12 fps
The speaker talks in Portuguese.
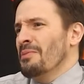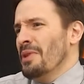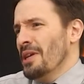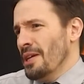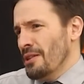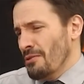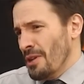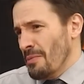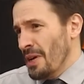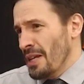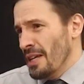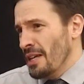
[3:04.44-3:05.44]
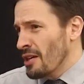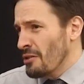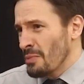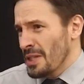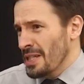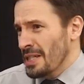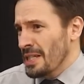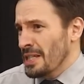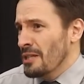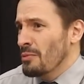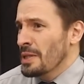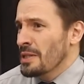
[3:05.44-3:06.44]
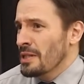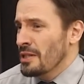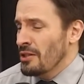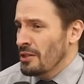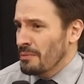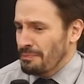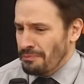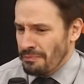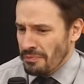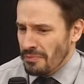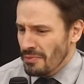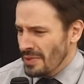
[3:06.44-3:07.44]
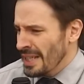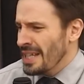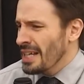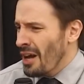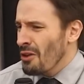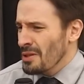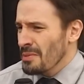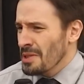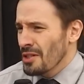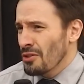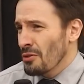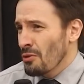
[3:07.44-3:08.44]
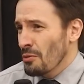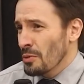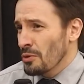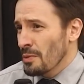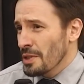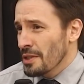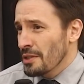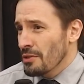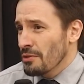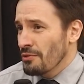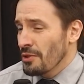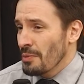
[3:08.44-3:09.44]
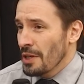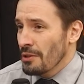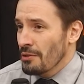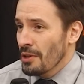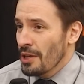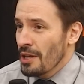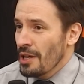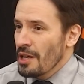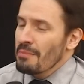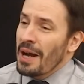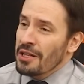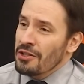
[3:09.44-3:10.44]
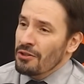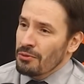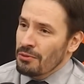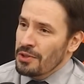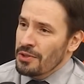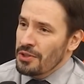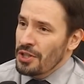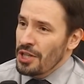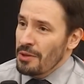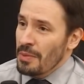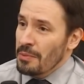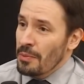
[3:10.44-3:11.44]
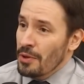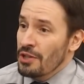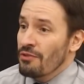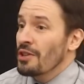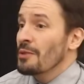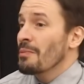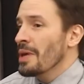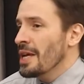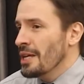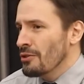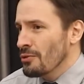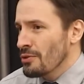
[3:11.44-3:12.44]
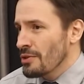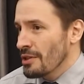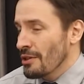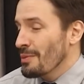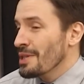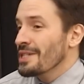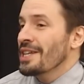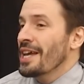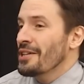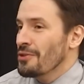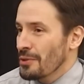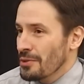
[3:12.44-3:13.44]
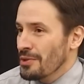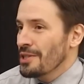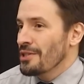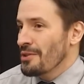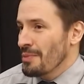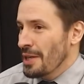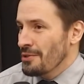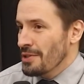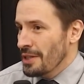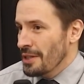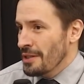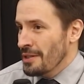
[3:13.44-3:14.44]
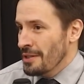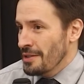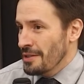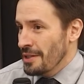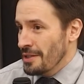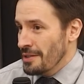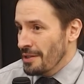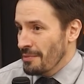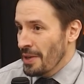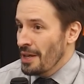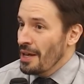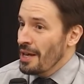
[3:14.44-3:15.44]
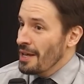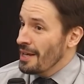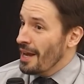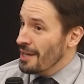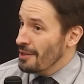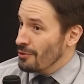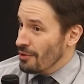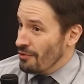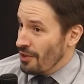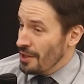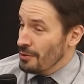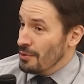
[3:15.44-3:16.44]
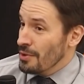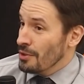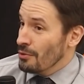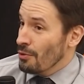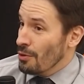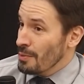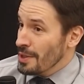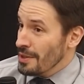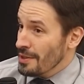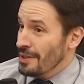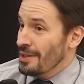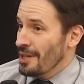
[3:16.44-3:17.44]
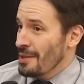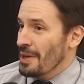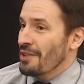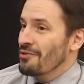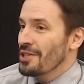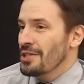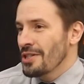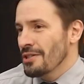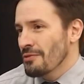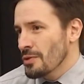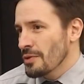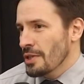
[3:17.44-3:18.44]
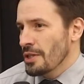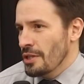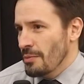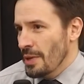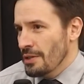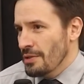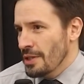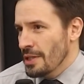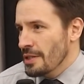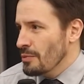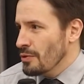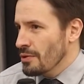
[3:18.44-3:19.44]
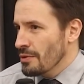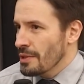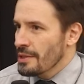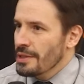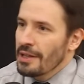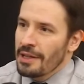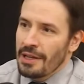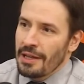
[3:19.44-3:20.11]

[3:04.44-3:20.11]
no peito, na barriga, que é uma sensação bastante que causa bastante incômodo, bastante sofrimento, baixa autoestima, pode haver medos, então uma série de outros sentimentos além da tristeza. E aí eu só falei dos sintomas, lembrar afetivos, dos tá. sentimentos e das emoções.